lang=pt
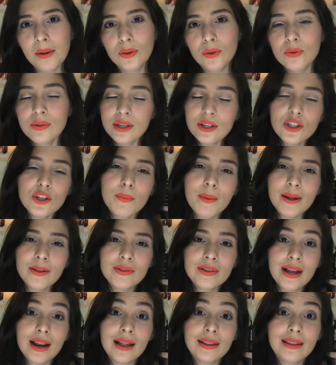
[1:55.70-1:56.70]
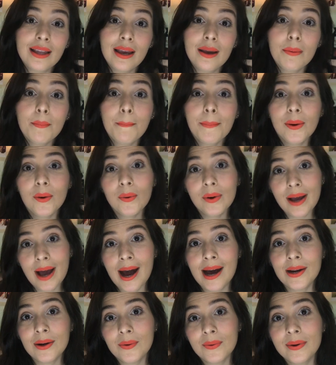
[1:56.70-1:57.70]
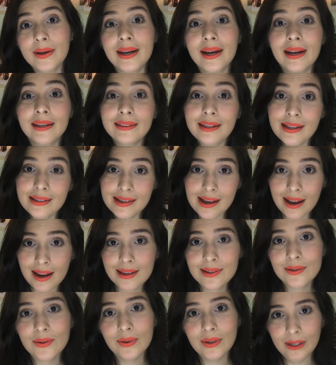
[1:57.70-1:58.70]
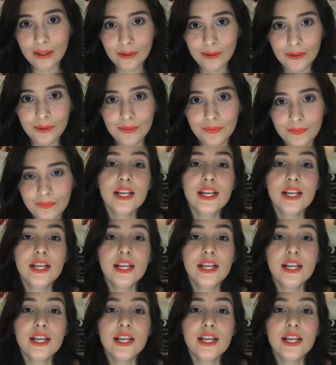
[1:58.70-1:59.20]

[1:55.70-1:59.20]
dos sentimentos que ela tem pelo cara com quem ela está se relacionando.